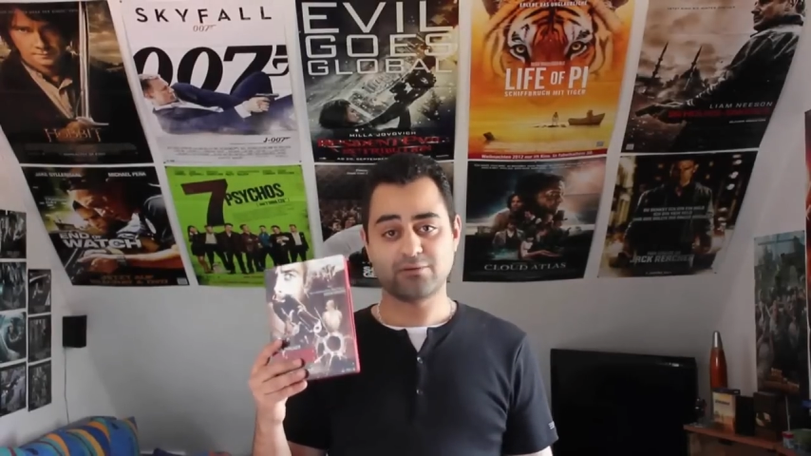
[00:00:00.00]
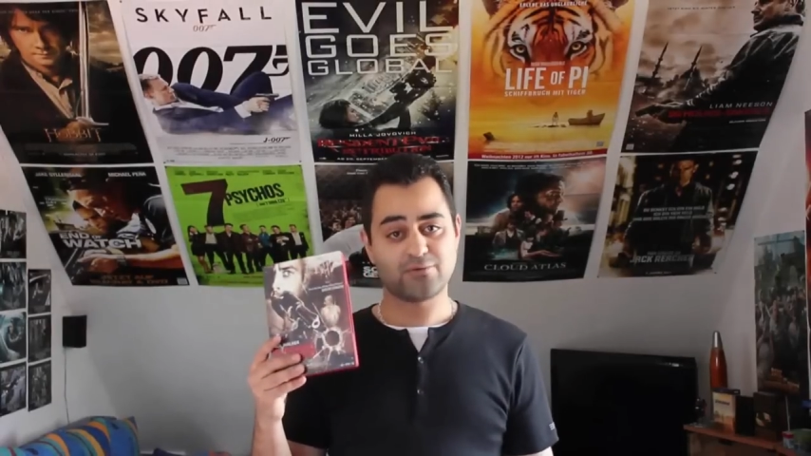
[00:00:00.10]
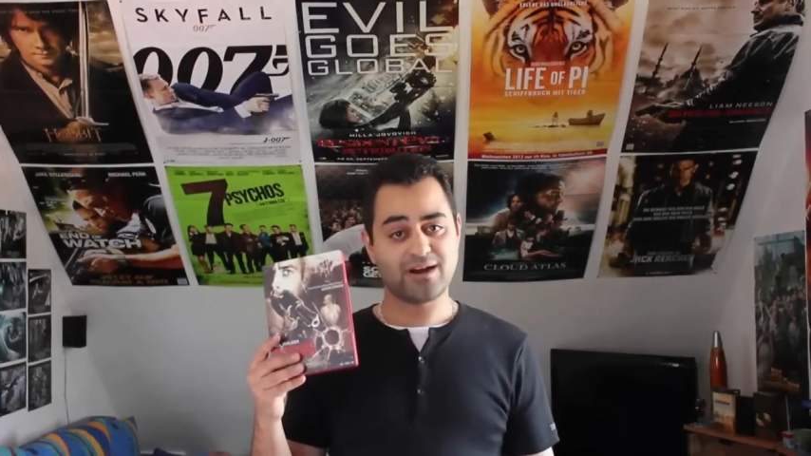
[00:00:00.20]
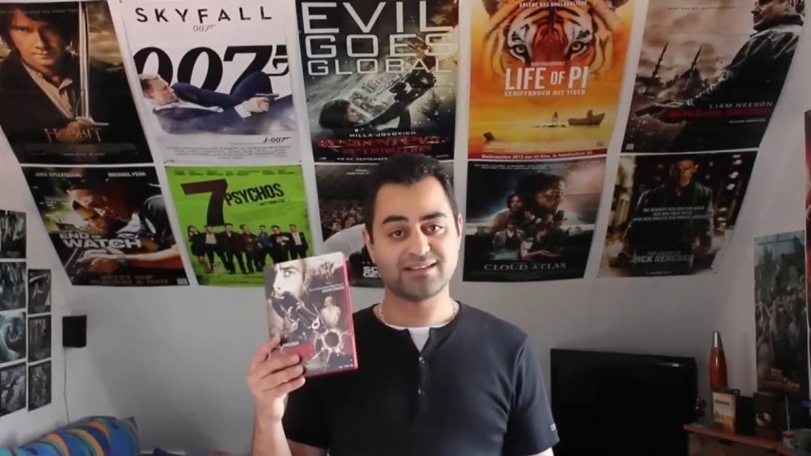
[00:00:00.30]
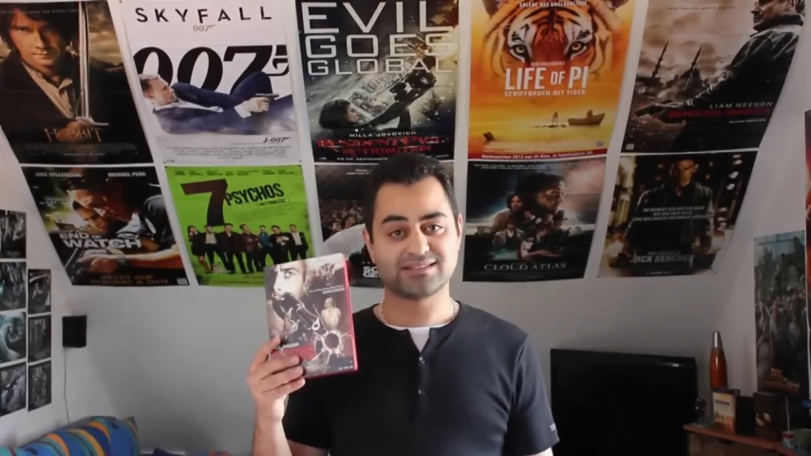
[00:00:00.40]

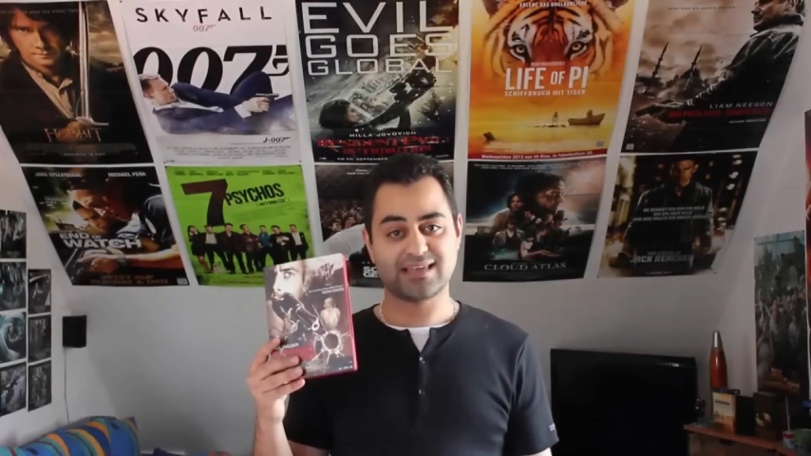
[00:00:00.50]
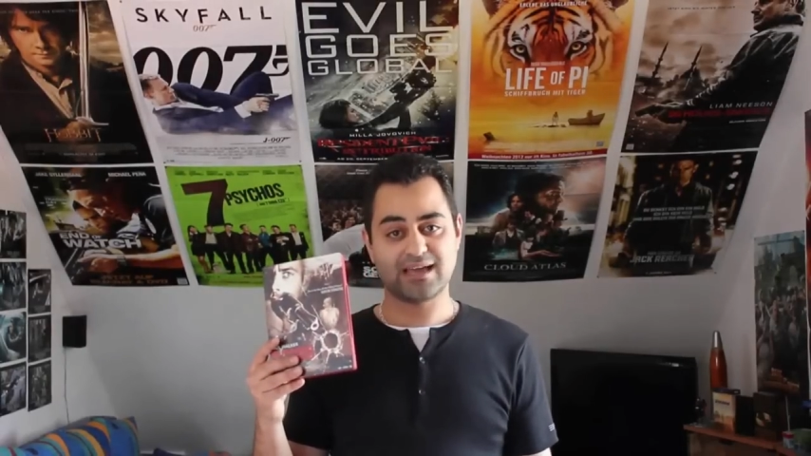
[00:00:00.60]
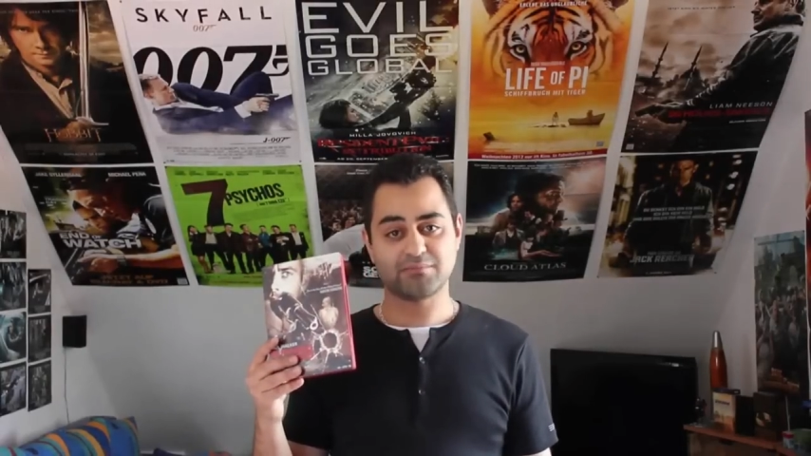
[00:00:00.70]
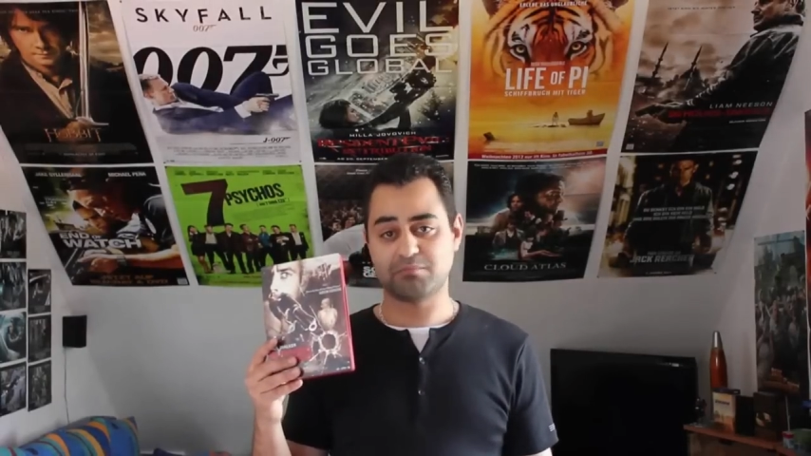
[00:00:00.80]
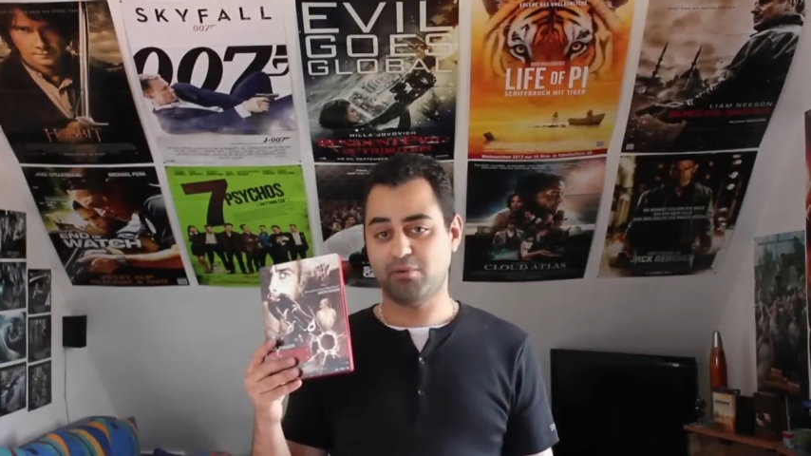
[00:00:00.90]
Running
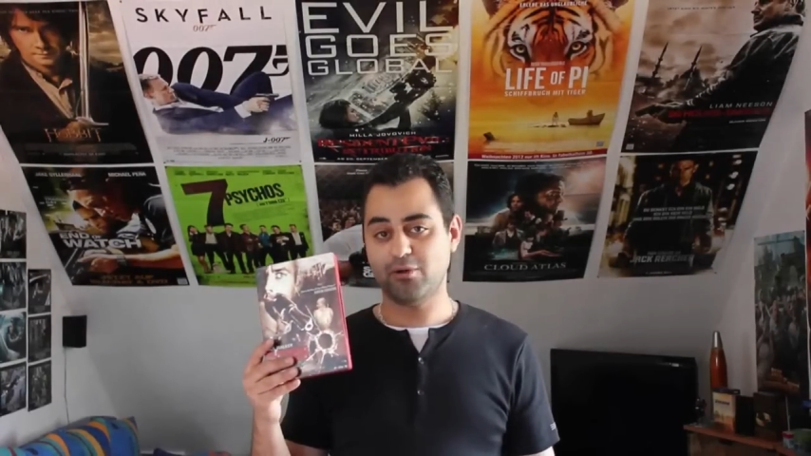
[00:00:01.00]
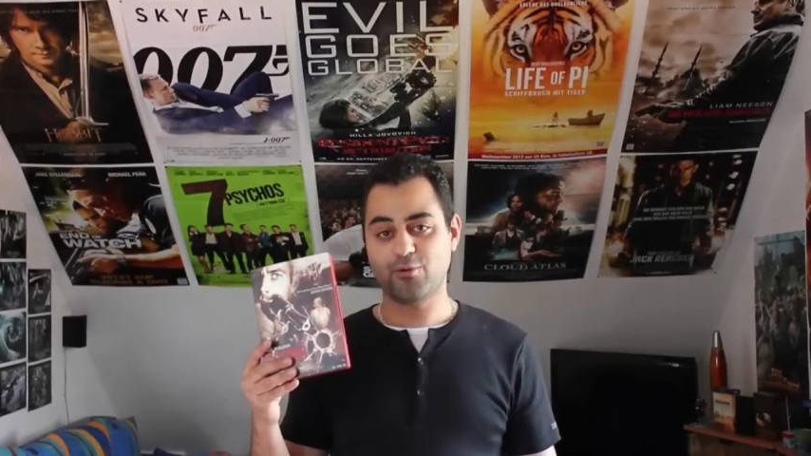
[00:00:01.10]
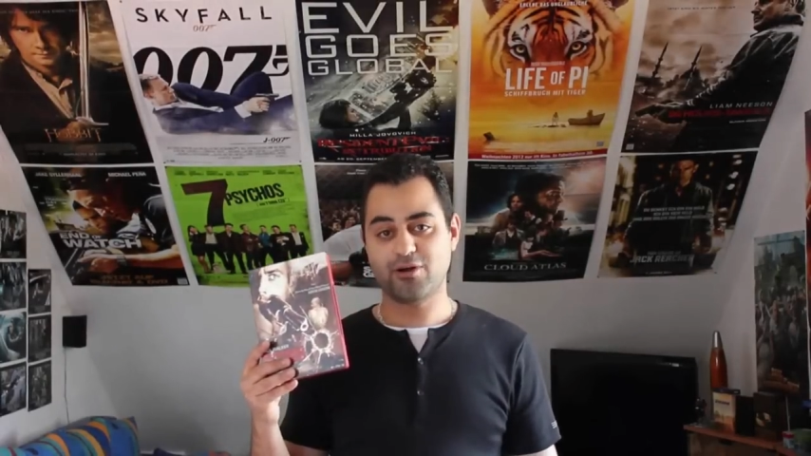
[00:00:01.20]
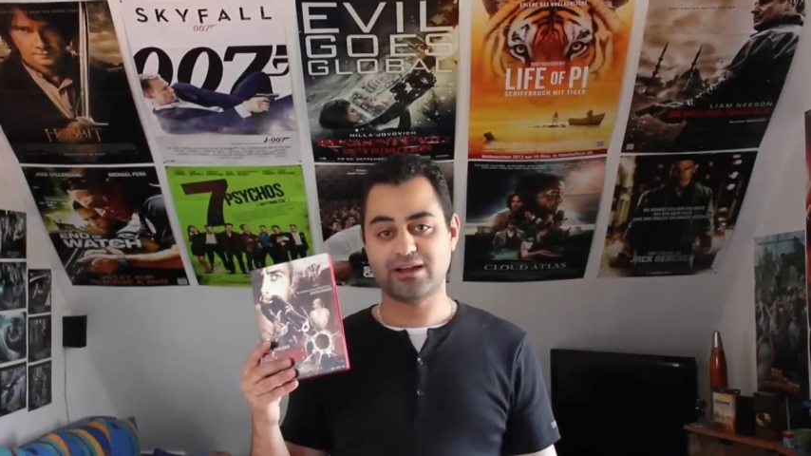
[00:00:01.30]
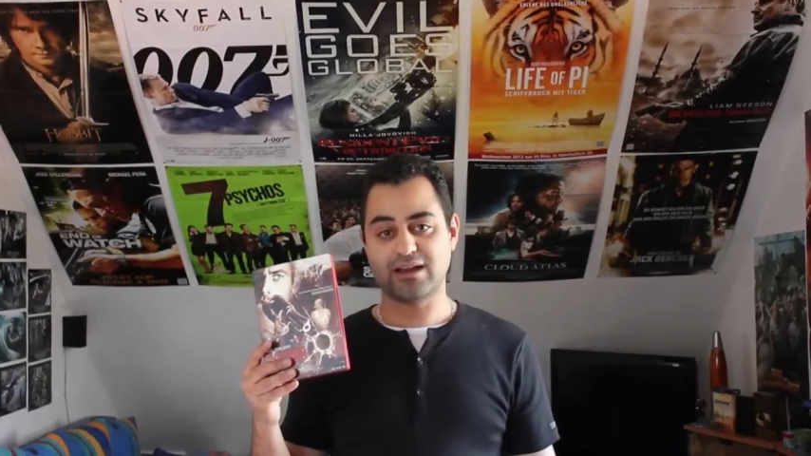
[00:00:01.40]
Scared mit Paul
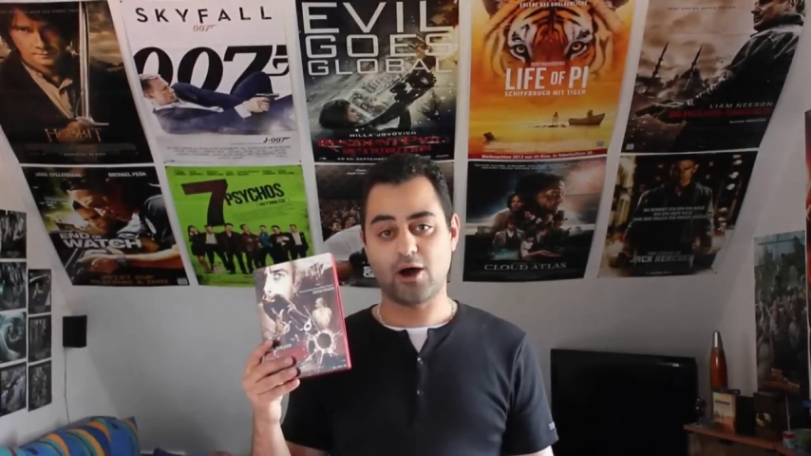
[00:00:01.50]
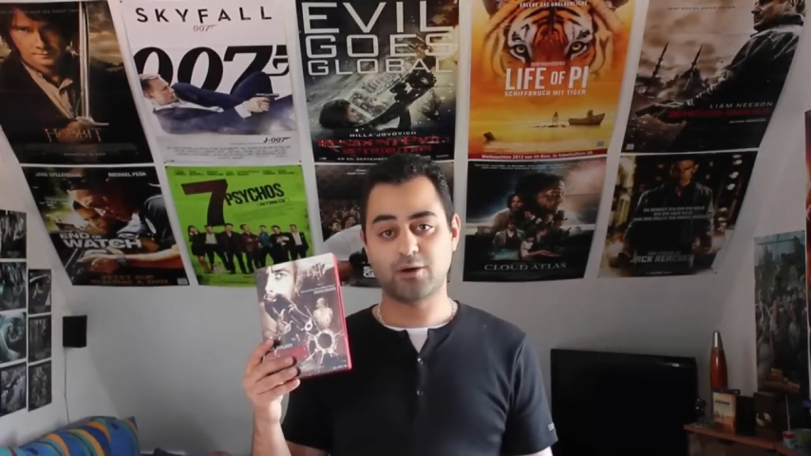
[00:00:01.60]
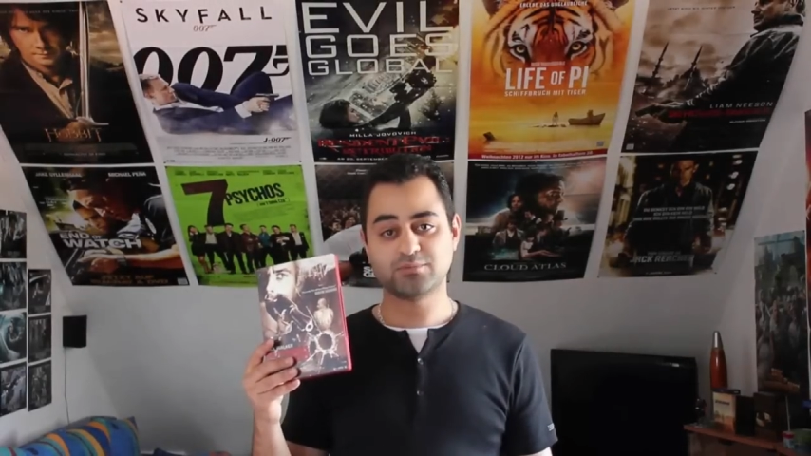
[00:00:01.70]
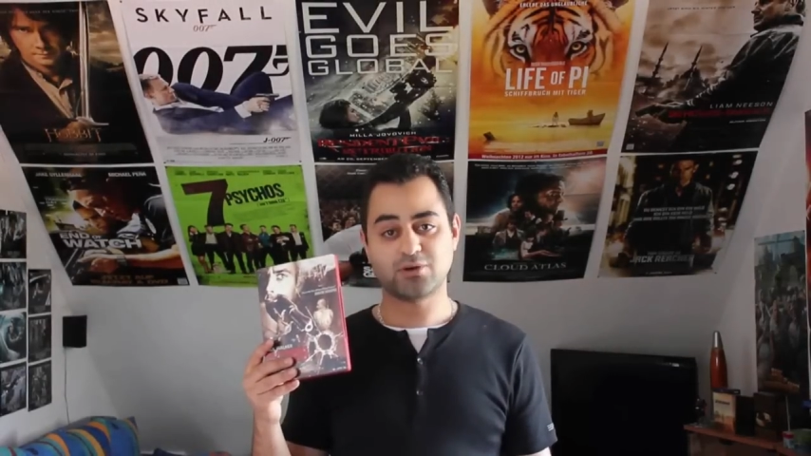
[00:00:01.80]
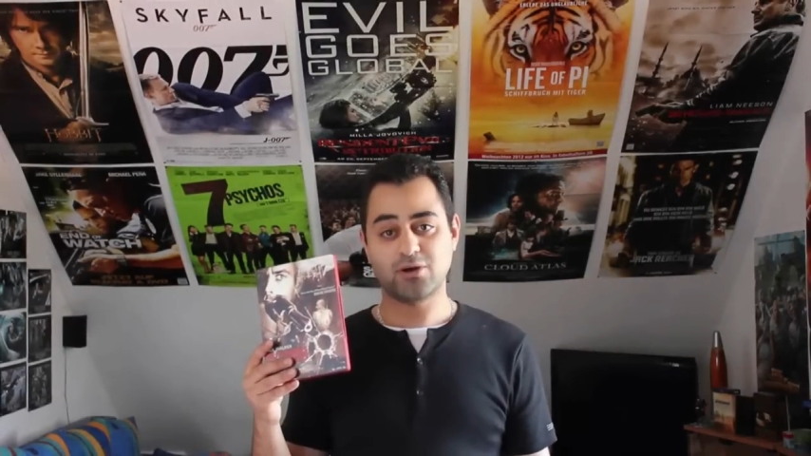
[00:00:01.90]
Walker in der
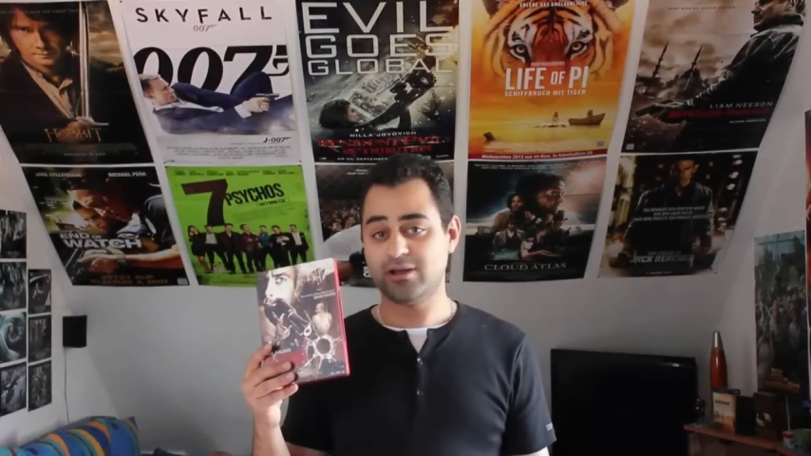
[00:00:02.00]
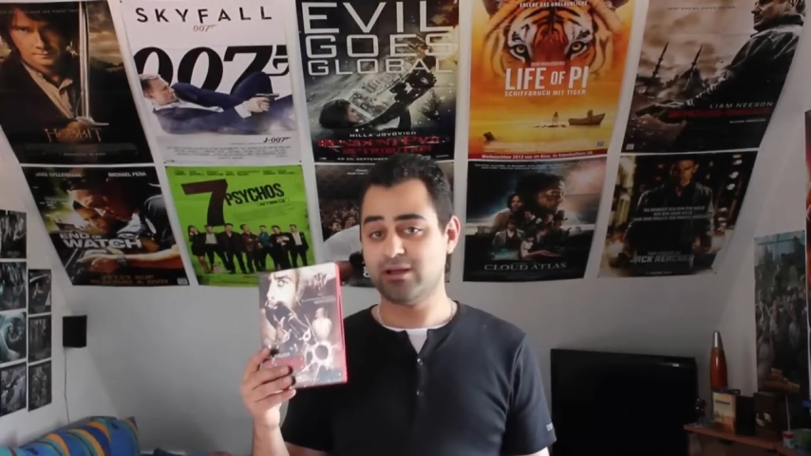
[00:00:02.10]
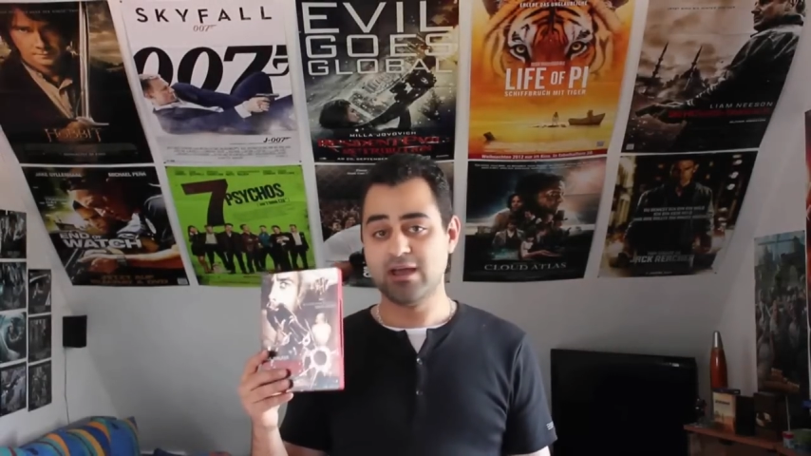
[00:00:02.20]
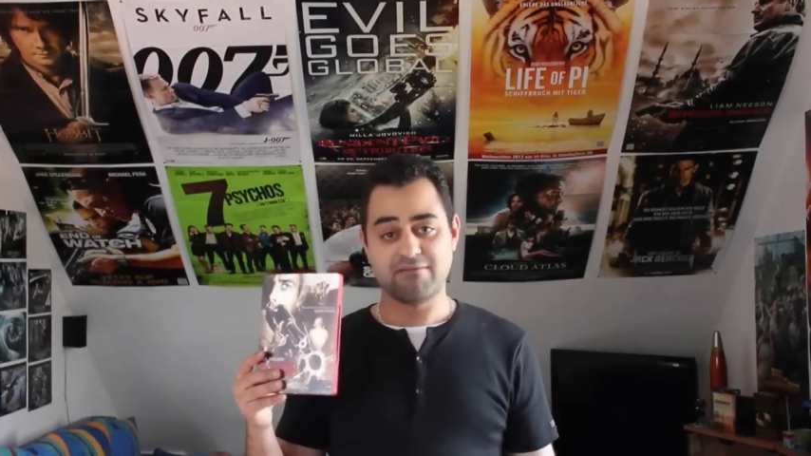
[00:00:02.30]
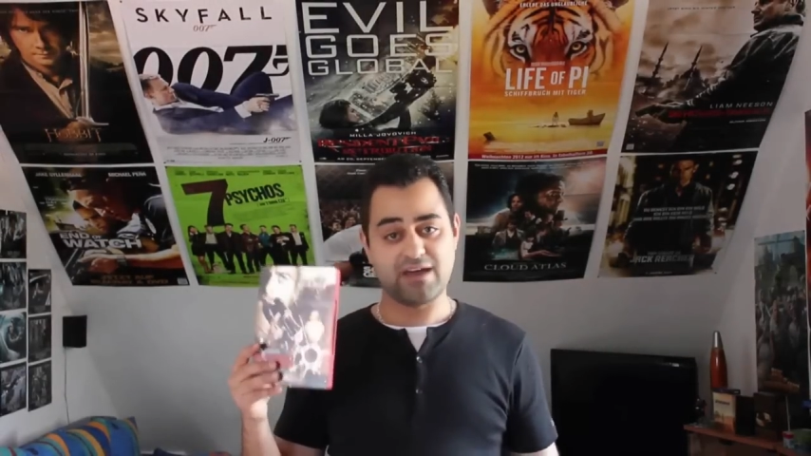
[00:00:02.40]
Hauptrolle.